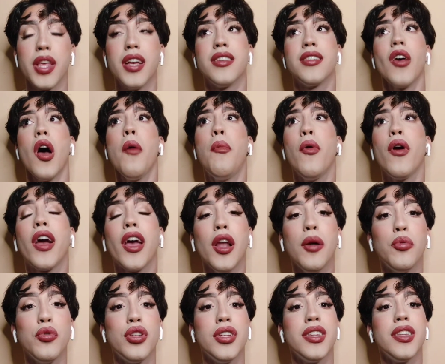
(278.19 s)
¿Sabes por qué
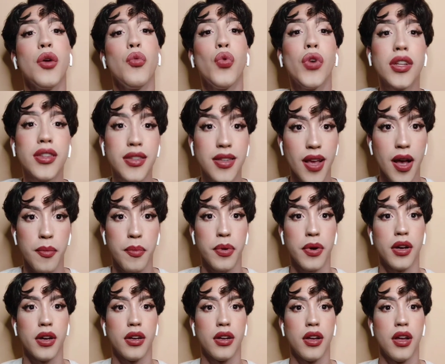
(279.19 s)
lo pusiste en
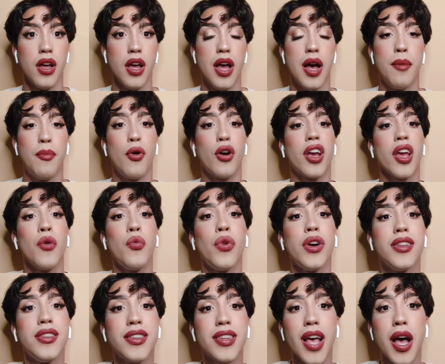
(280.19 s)
WhatsApp? Porque en
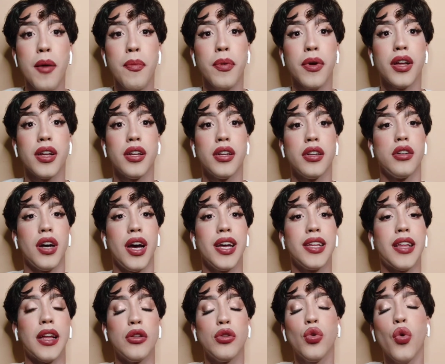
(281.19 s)
WhatsApp
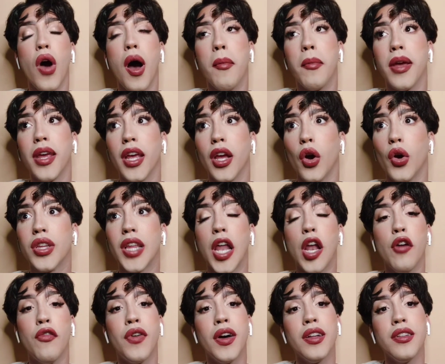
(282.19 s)
están tus amigos,
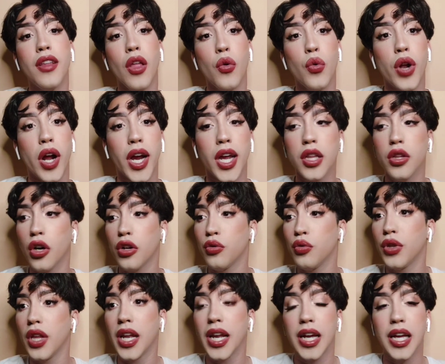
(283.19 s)
están los 20 duraquitos que
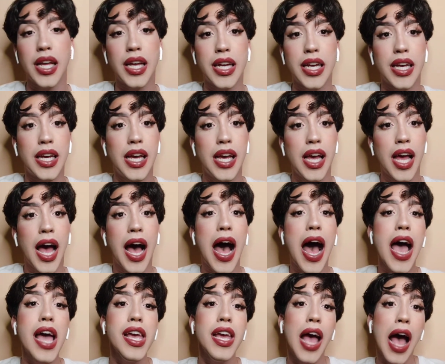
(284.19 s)
tú tienes que, que...
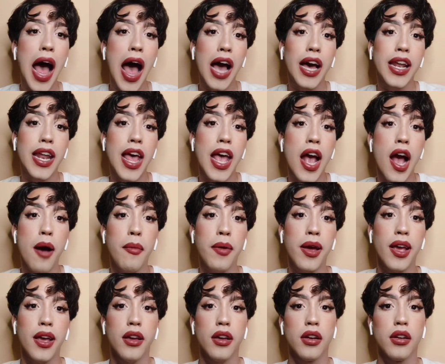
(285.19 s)
¡Ay,
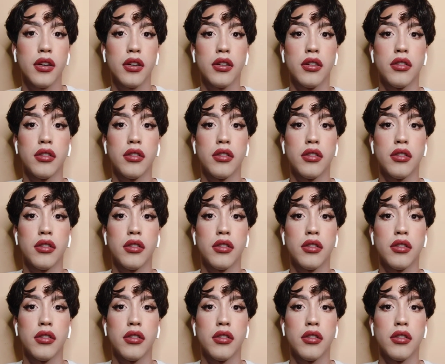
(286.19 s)
agrégame!